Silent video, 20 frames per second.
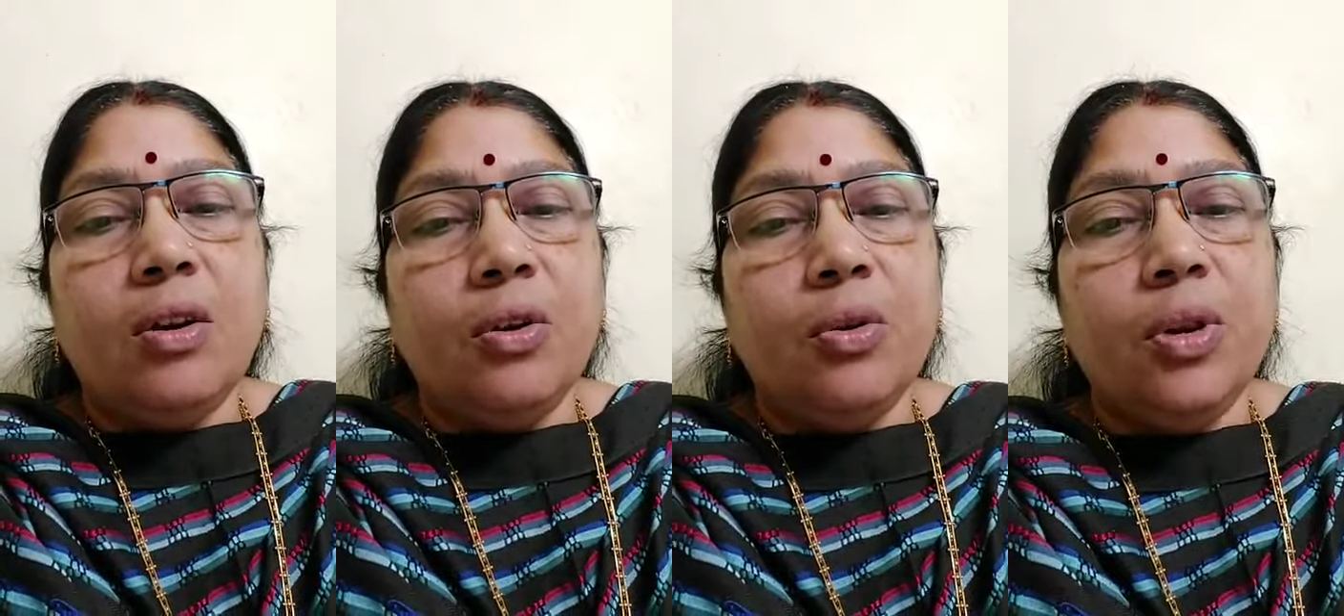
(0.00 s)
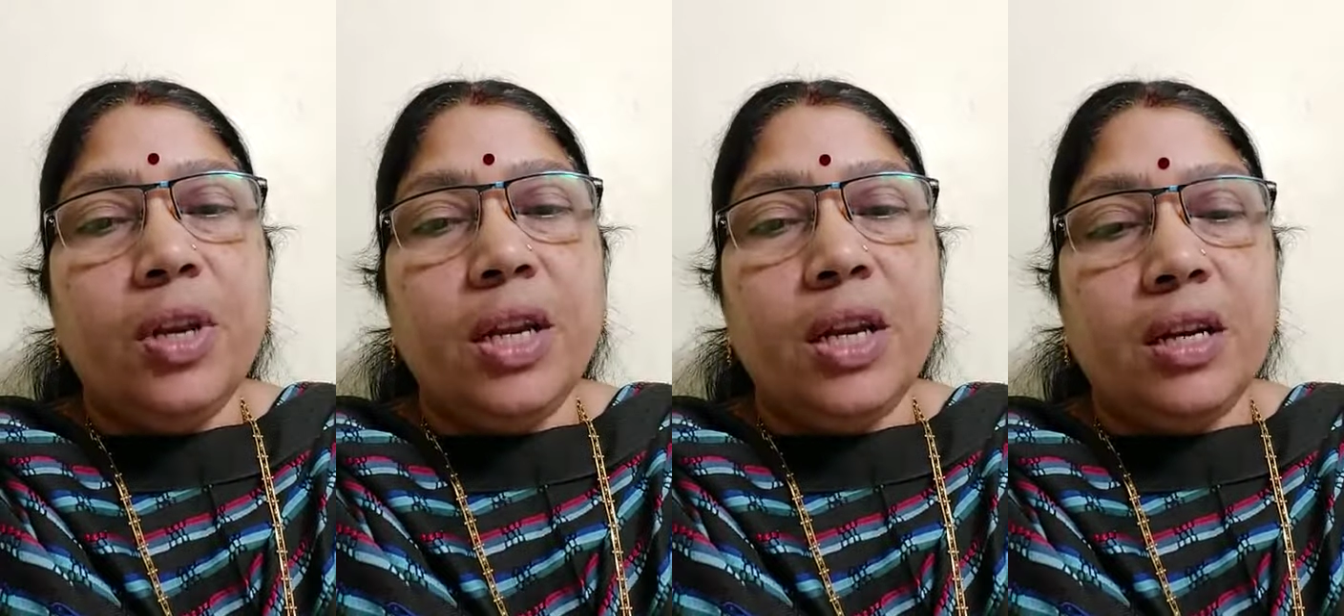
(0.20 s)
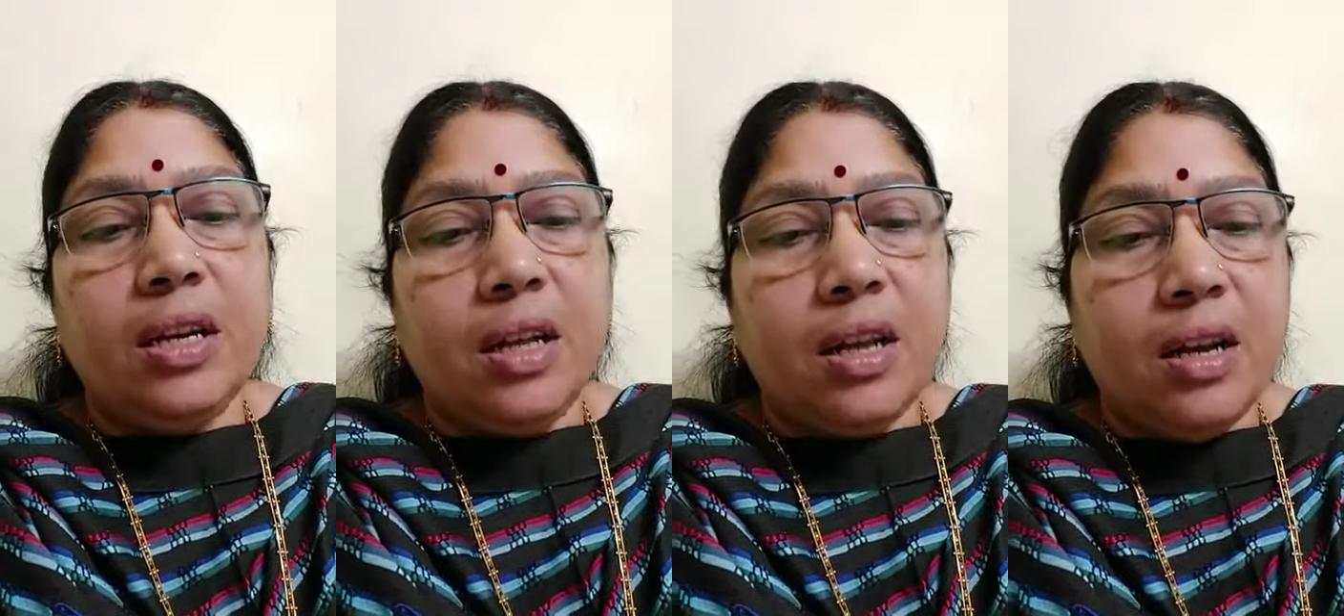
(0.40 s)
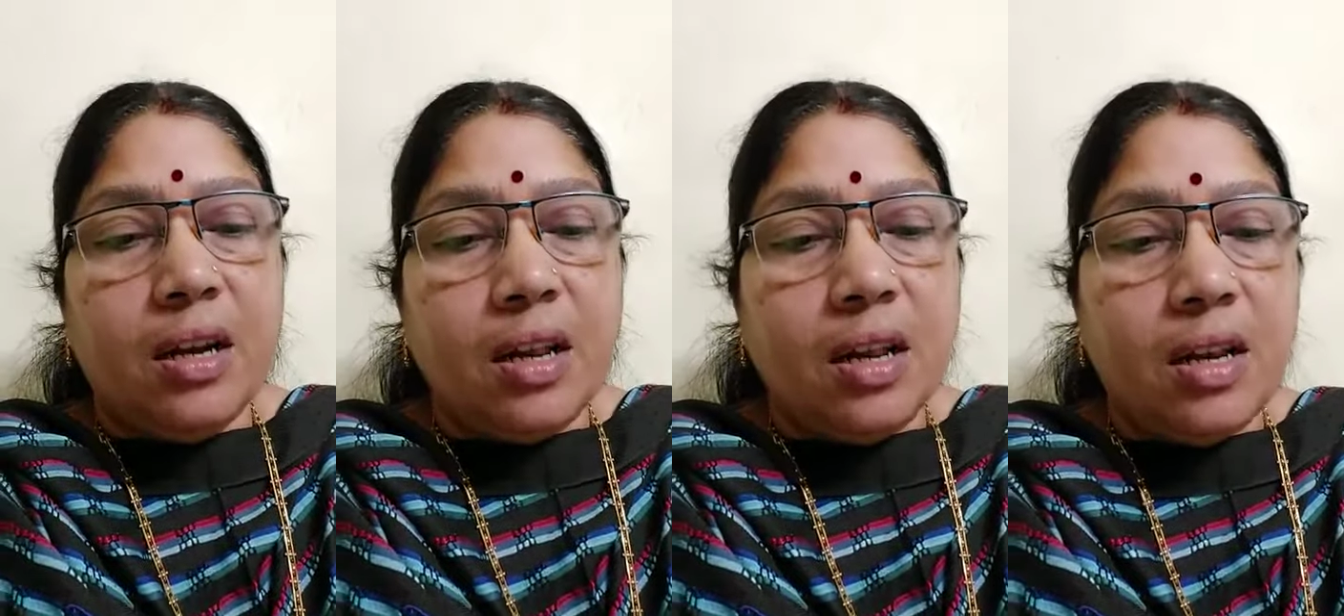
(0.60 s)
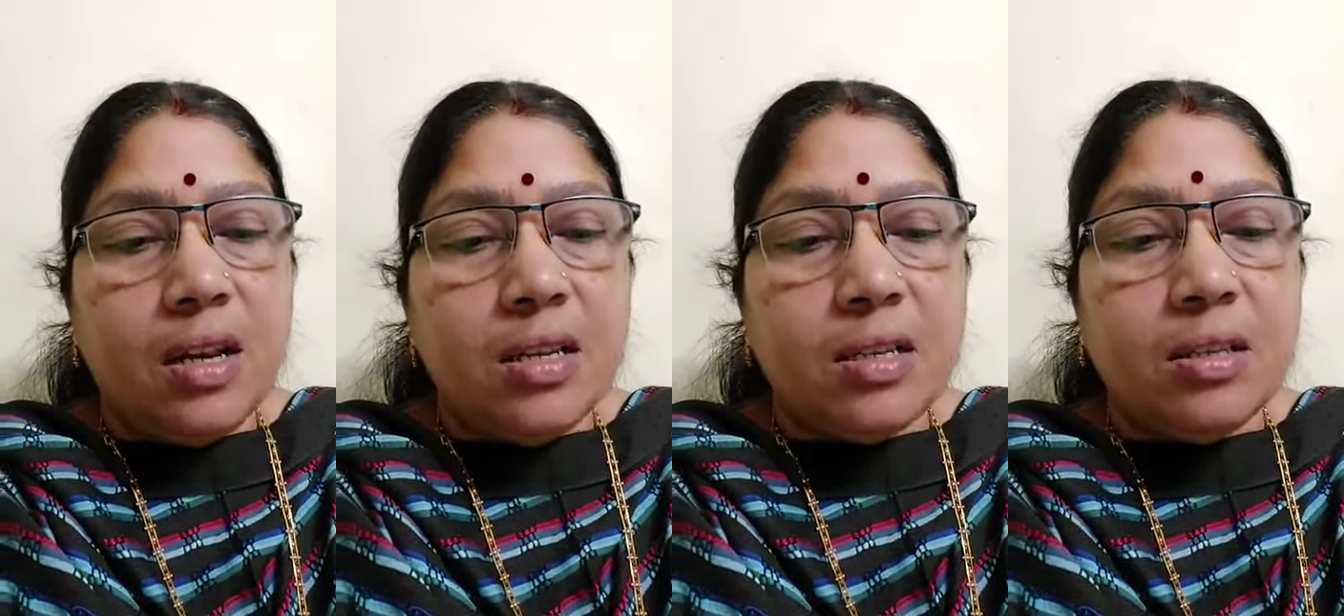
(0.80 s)
యూనియన్
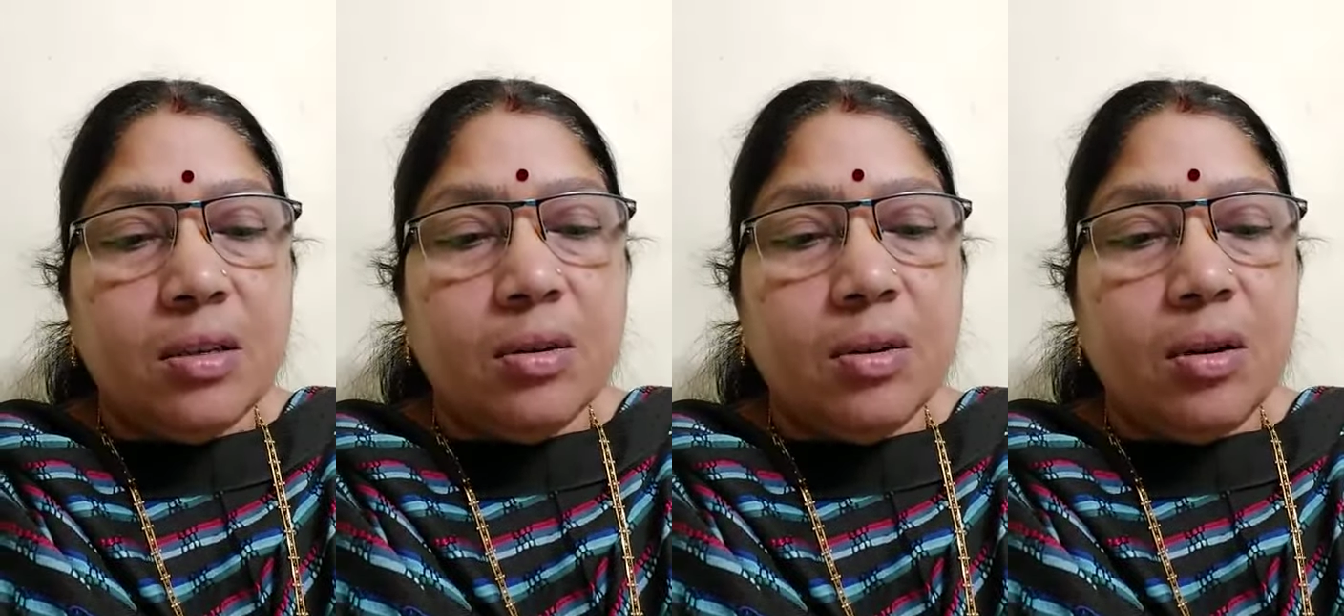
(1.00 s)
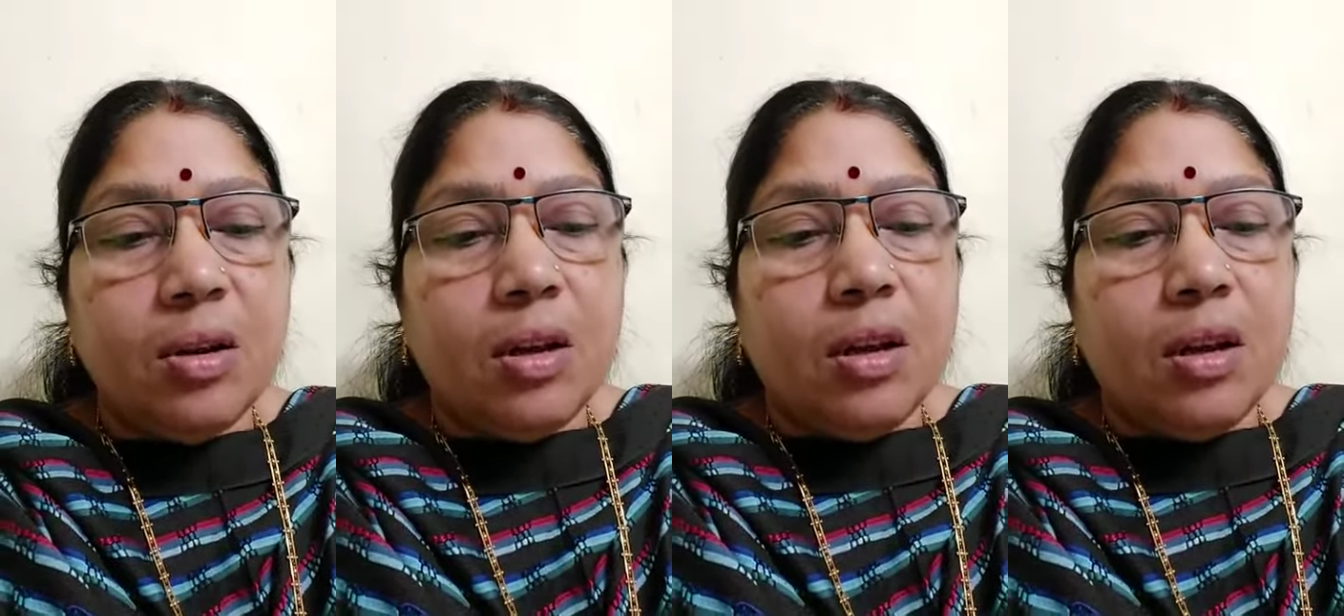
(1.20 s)
టెరిటరీస్